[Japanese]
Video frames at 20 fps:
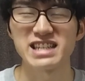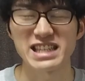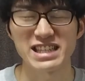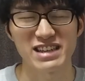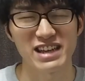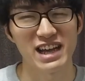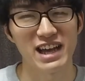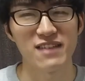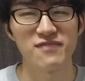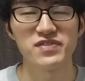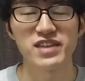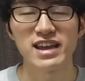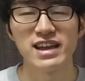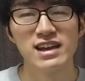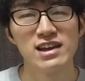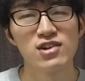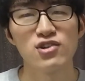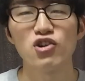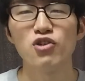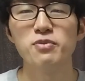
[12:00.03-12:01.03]
しては。で
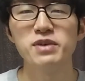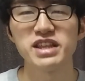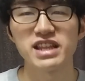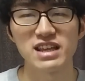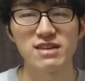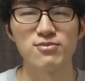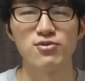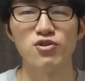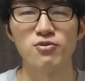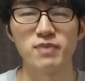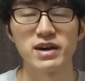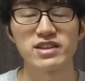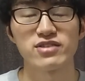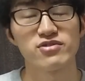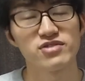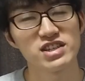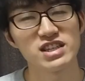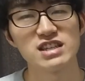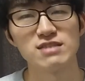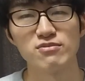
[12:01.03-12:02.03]
コメディも
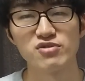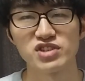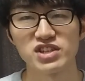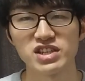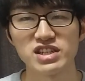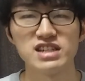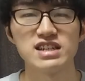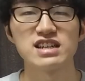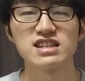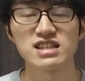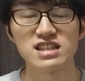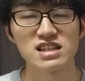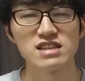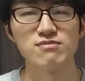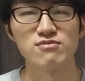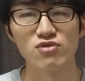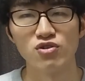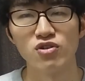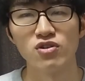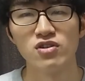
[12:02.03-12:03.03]
バトルシーンもシリアスシーン
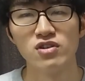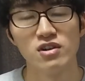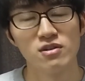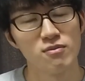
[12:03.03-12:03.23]
も